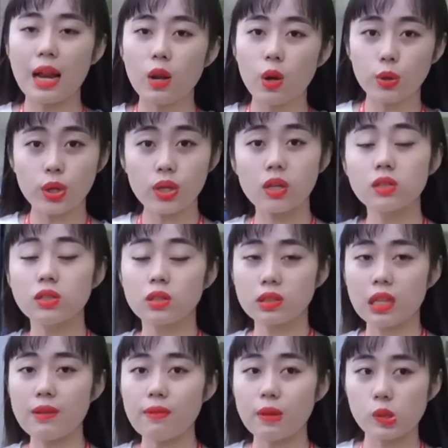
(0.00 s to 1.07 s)
alo cho
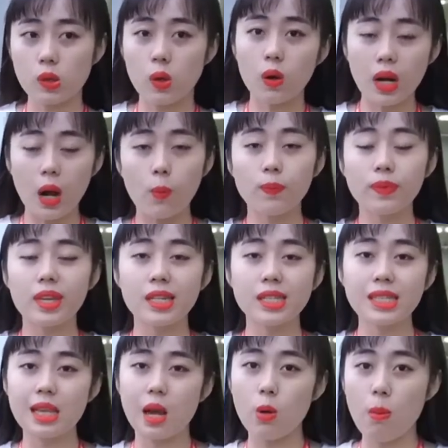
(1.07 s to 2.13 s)
Như trực tiếp vào số
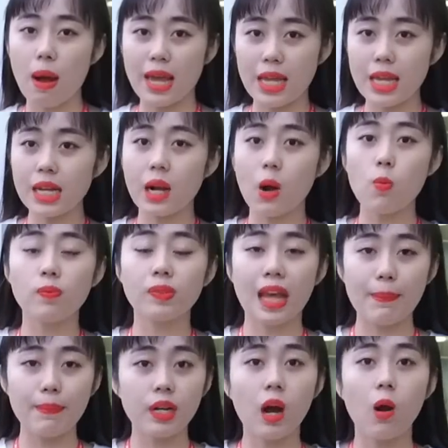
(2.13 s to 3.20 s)
0967
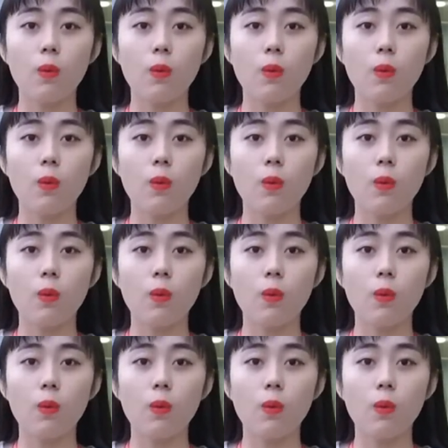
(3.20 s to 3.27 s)
080